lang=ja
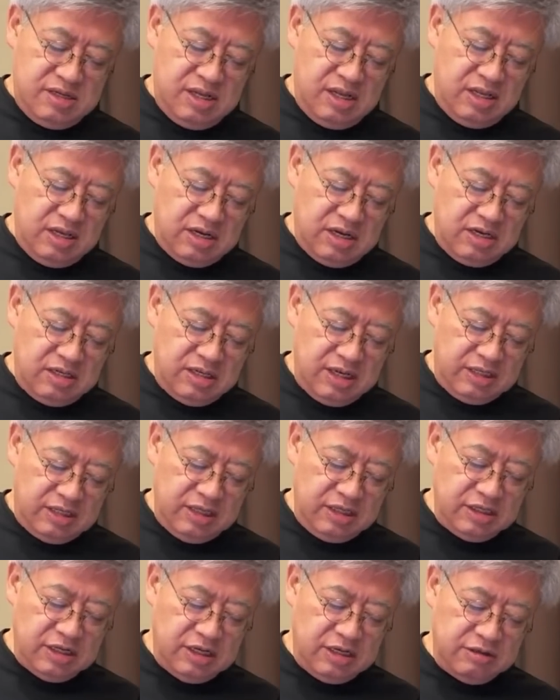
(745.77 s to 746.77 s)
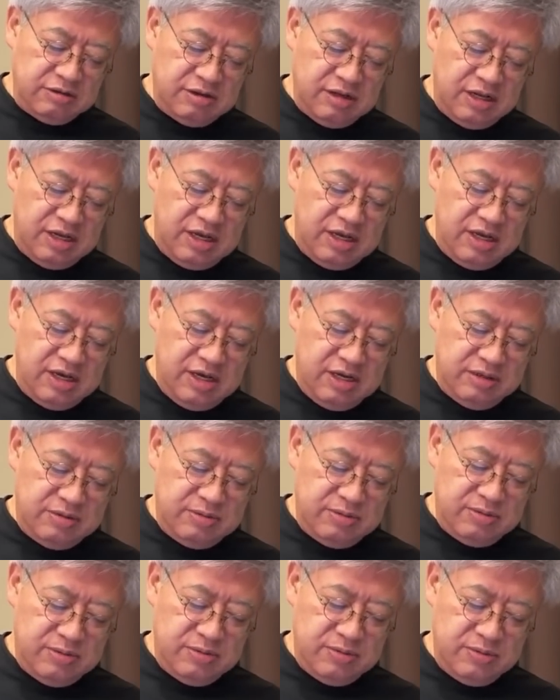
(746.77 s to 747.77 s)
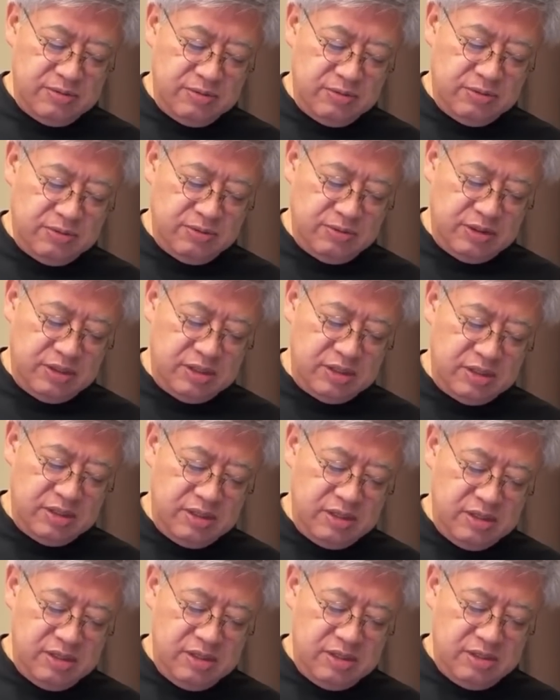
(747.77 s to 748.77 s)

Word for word: なんだかんだやってんじゃなくてね、あの、本当に、